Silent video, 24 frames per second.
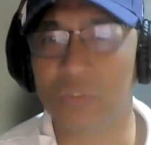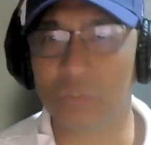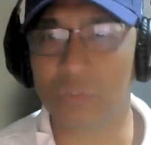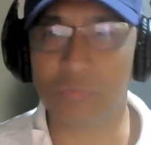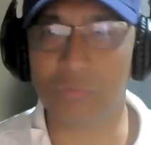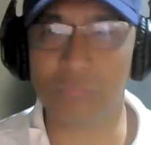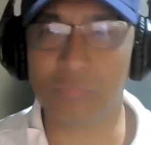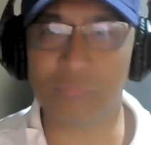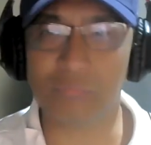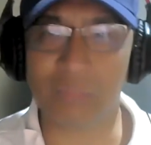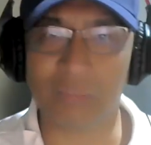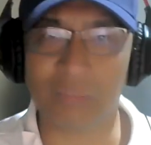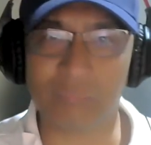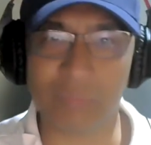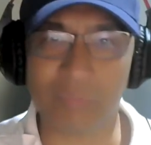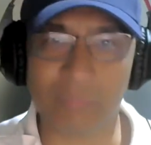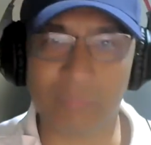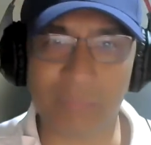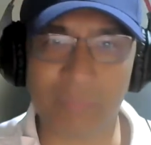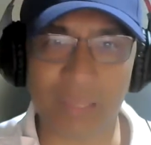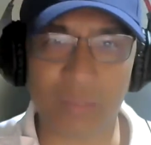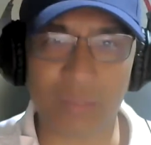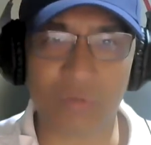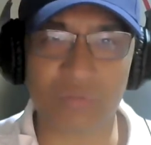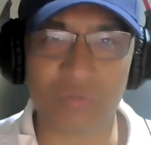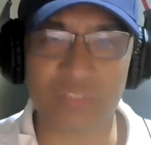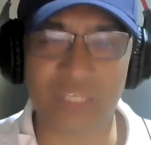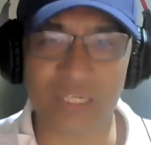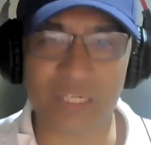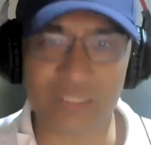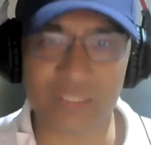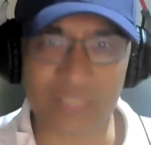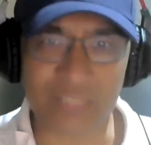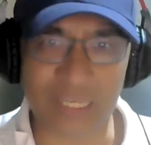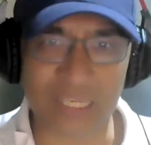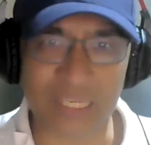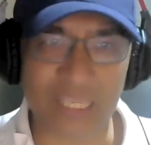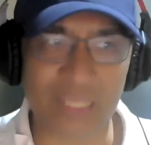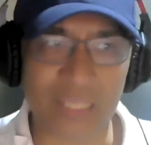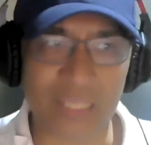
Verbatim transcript: So, kung mag-mayor siya ng